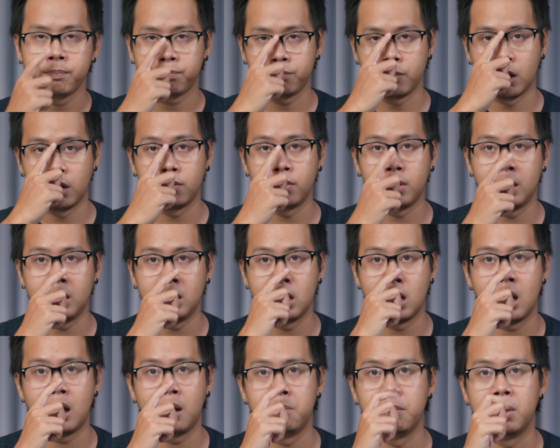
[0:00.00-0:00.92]
bởi vì
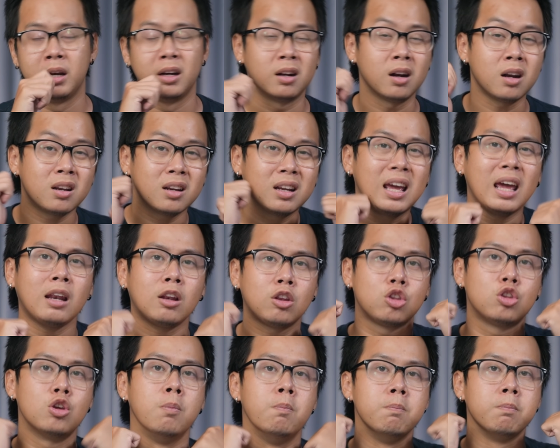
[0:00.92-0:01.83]
à, mình rất
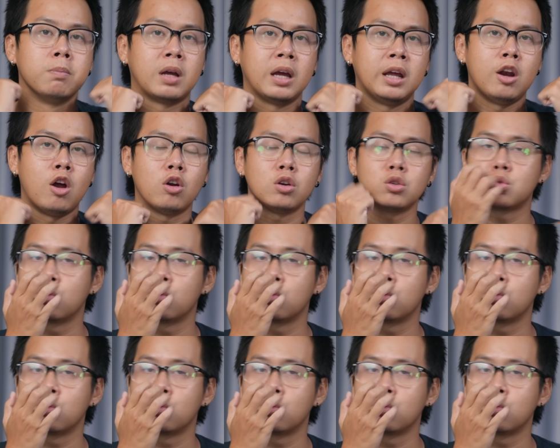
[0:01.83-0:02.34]
ghét chùm cái nón